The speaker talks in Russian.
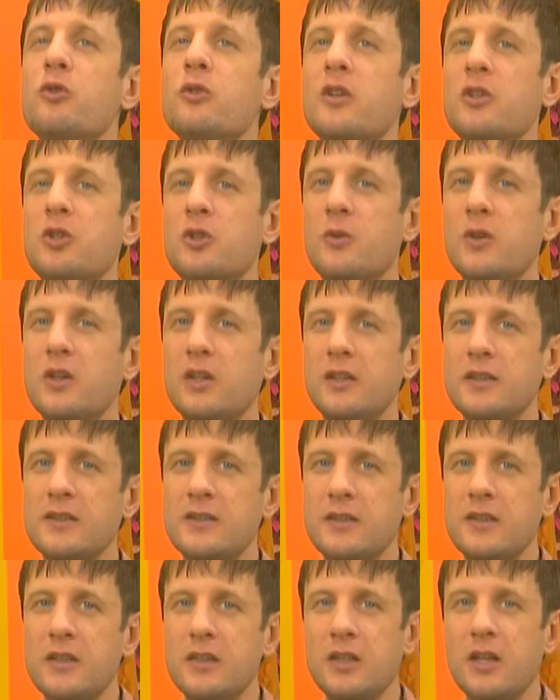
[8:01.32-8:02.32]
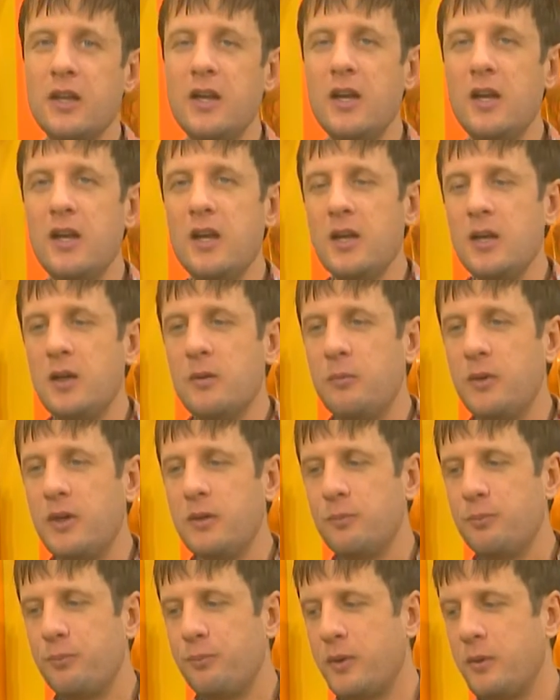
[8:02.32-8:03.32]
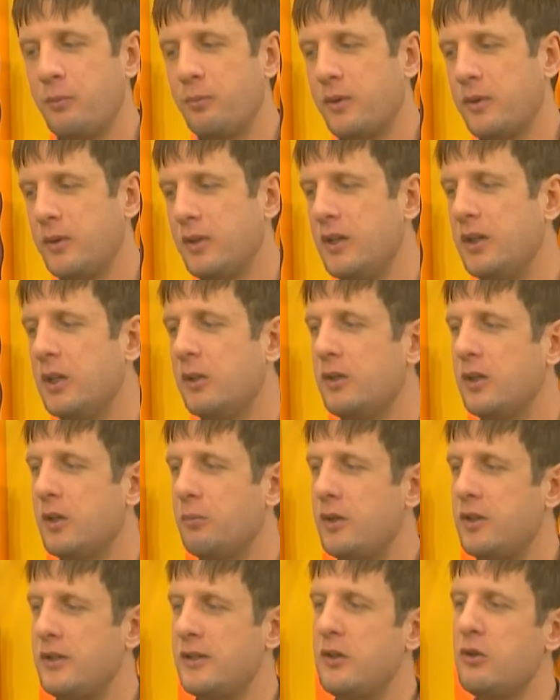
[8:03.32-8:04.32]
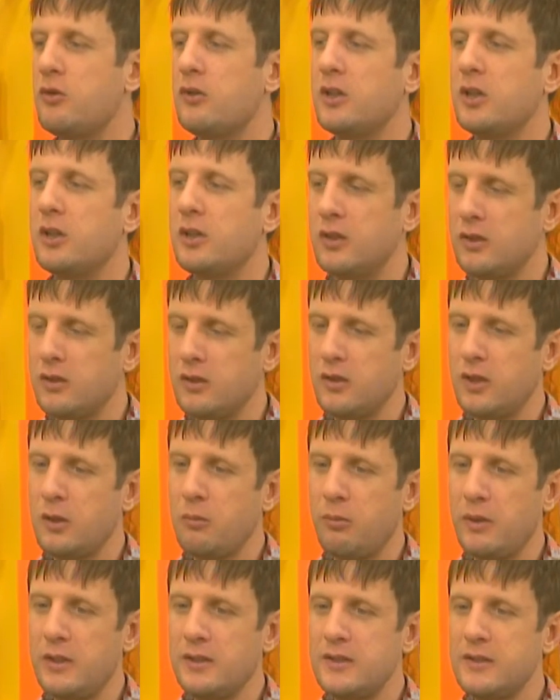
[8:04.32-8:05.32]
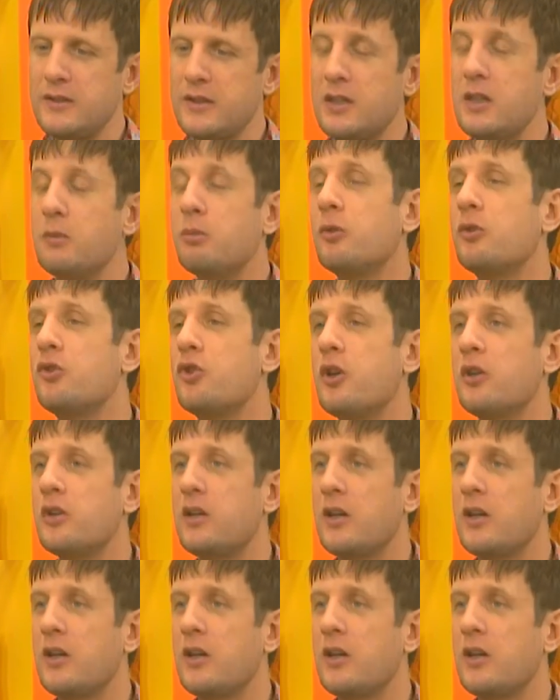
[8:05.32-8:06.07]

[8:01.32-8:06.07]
нашего концерта при, при проигрывании определенных э, композиций они получают